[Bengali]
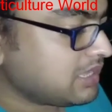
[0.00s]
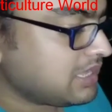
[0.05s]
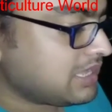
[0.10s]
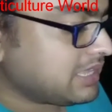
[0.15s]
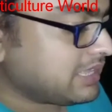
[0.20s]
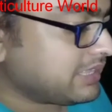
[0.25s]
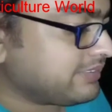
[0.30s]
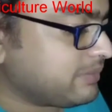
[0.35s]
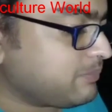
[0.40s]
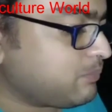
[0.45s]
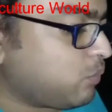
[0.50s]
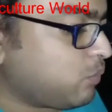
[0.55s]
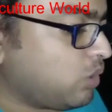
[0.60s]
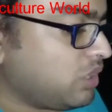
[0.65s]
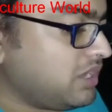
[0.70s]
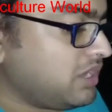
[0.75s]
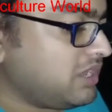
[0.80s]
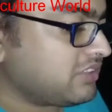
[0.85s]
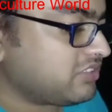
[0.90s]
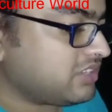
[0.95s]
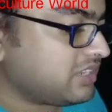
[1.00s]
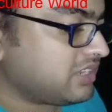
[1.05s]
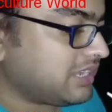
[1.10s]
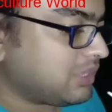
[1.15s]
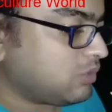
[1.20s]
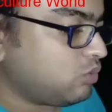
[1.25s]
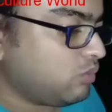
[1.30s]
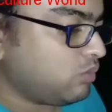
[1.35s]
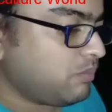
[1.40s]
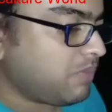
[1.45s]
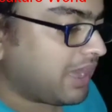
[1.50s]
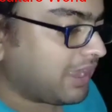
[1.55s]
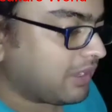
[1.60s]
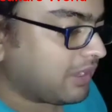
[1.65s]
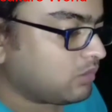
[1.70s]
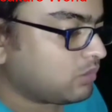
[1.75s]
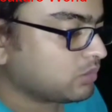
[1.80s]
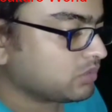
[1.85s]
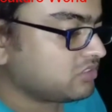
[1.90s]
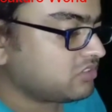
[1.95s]
যে পলিনেশনটা খুব ভালো
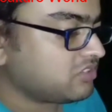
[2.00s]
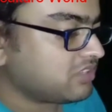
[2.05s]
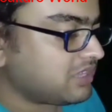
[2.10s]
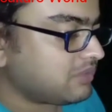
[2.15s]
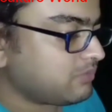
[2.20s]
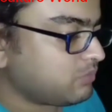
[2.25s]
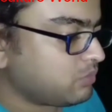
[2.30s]
হচ্ছে এবং